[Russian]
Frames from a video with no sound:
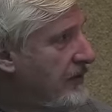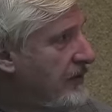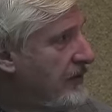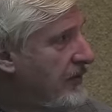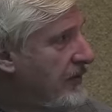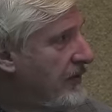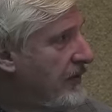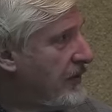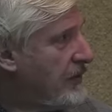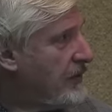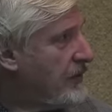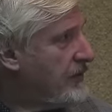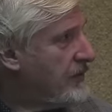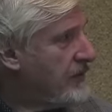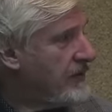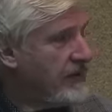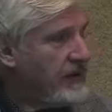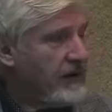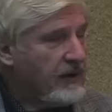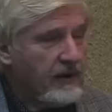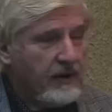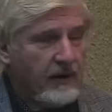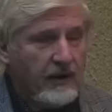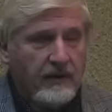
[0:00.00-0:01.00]
Поваров-то
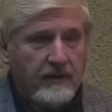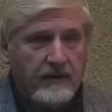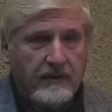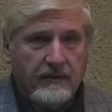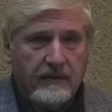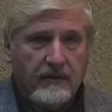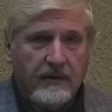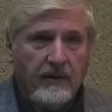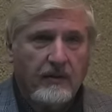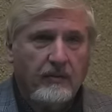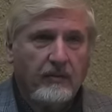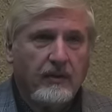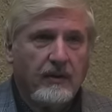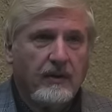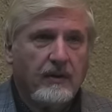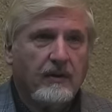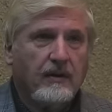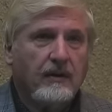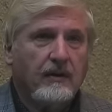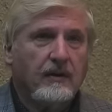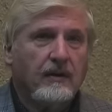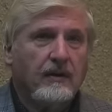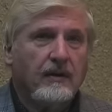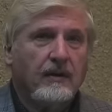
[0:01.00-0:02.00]
китайцев не
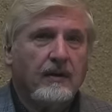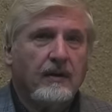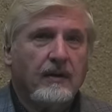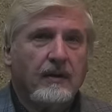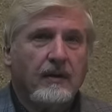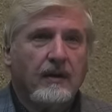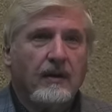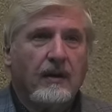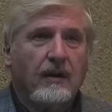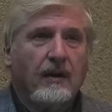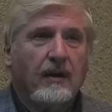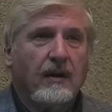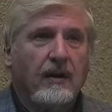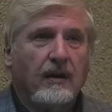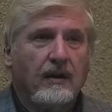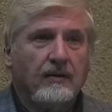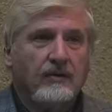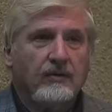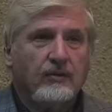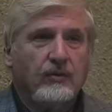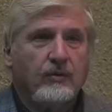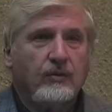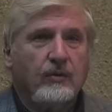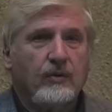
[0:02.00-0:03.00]
было, а
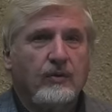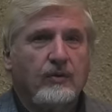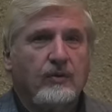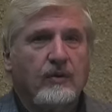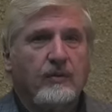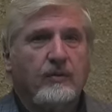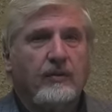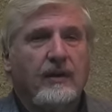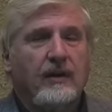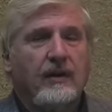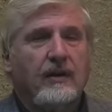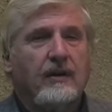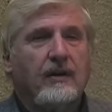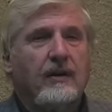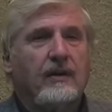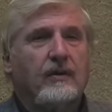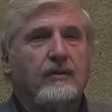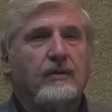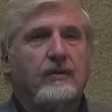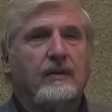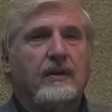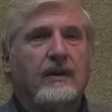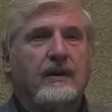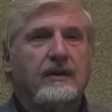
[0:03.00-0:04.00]
зубы уже были,
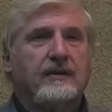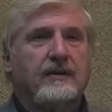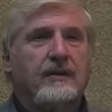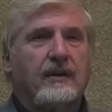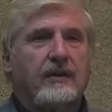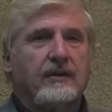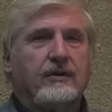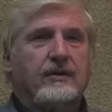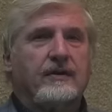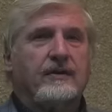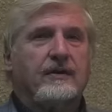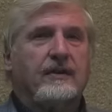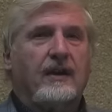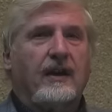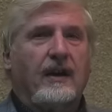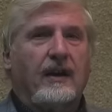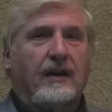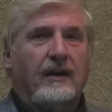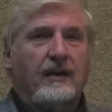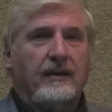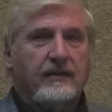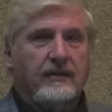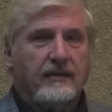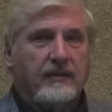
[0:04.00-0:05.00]
как у нас, даже с
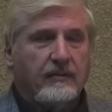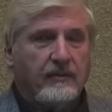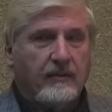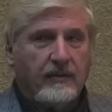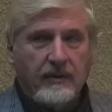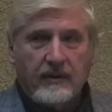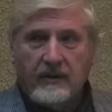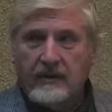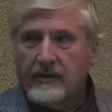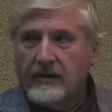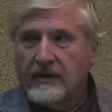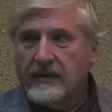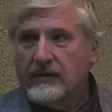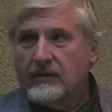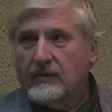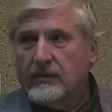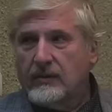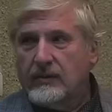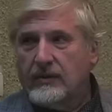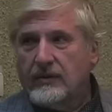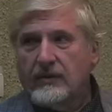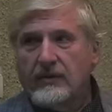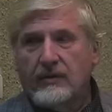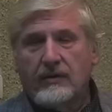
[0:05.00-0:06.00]
кариесом. Это
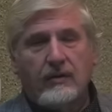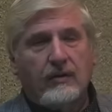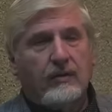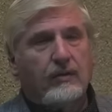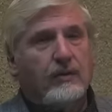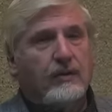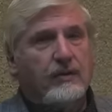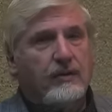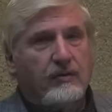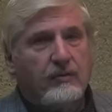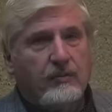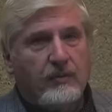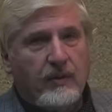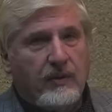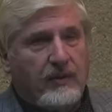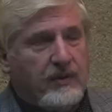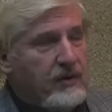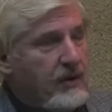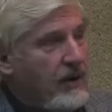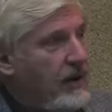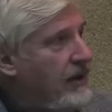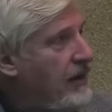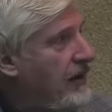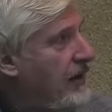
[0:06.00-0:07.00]
очень и очень
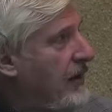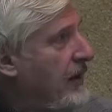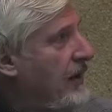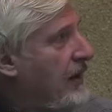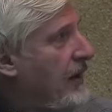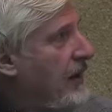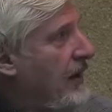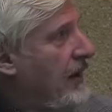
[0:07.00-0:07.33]
печально.